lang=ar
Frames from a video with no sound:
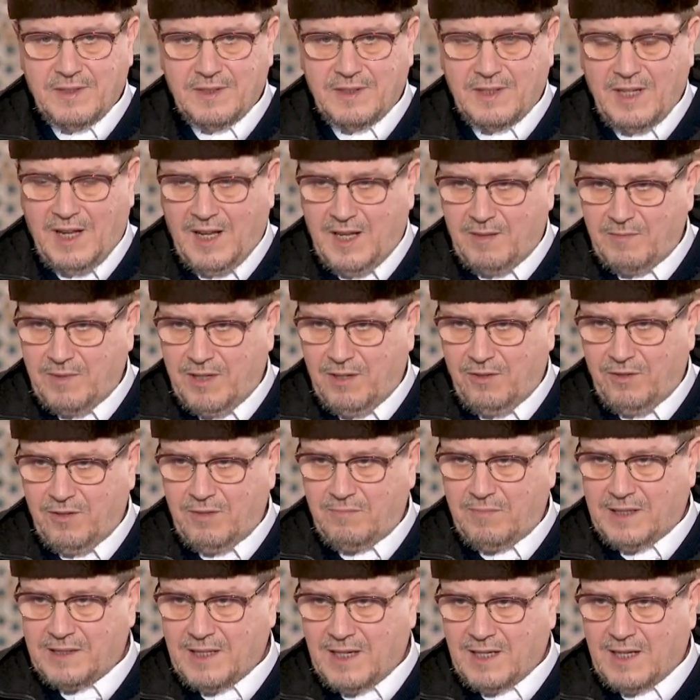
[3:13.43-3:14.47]
جامع
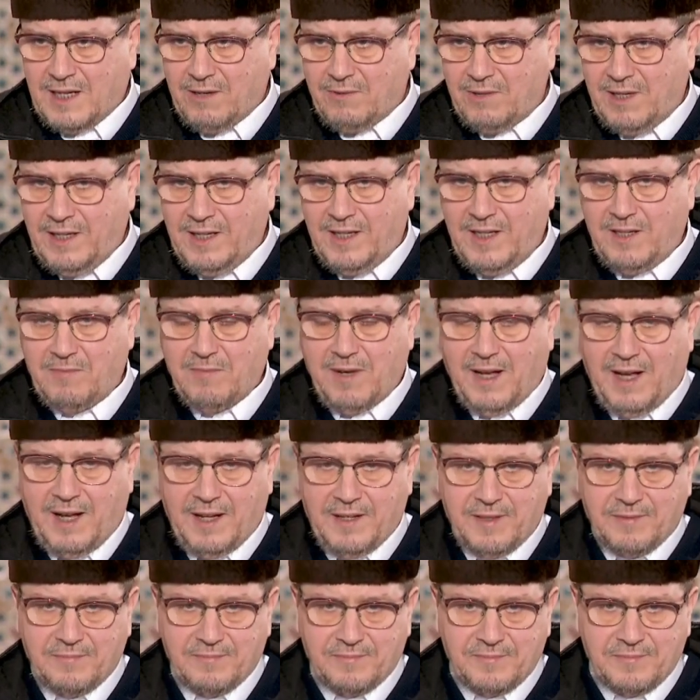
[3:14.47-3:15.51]
بين القولين
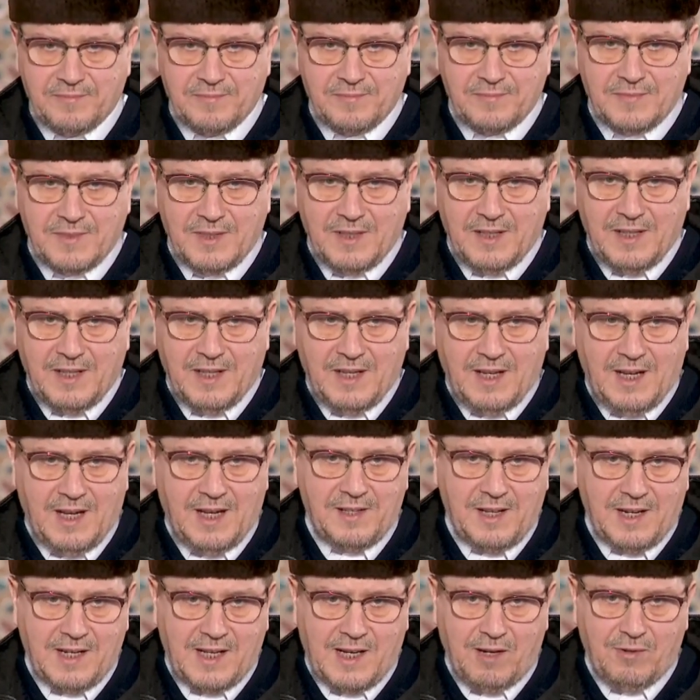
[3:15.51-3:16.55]
معا
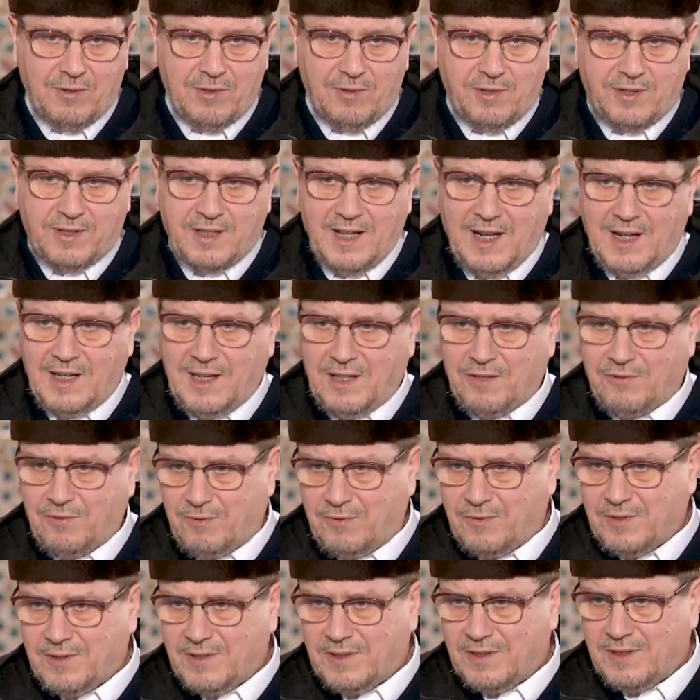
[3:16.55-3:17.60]
هذا القول الثالث
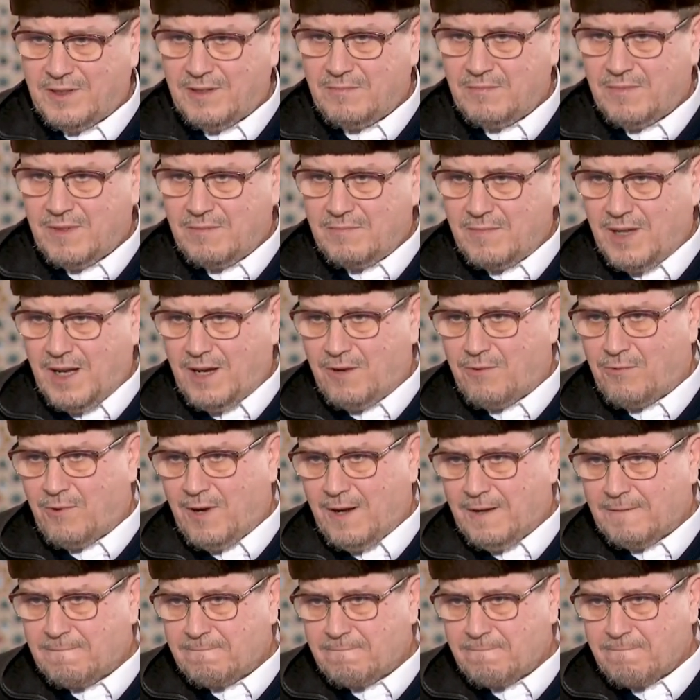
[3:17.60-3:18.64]
ما
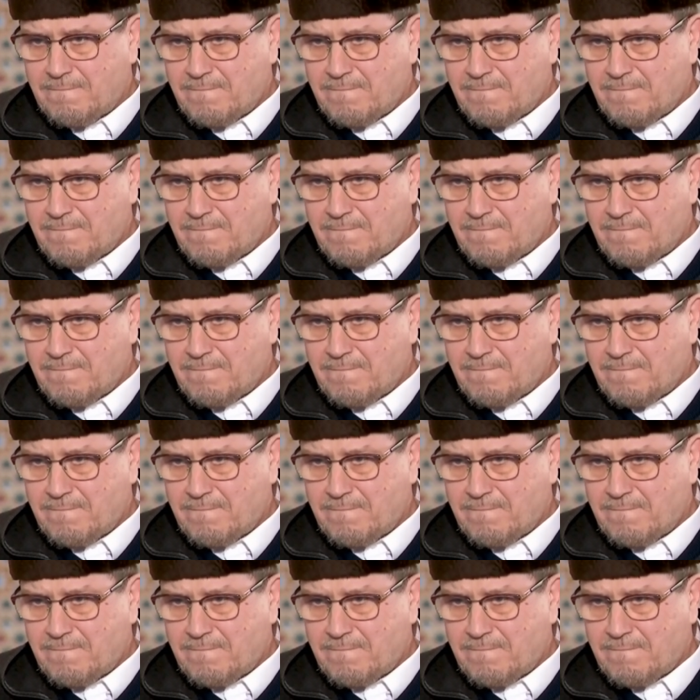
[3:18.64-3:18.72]
هو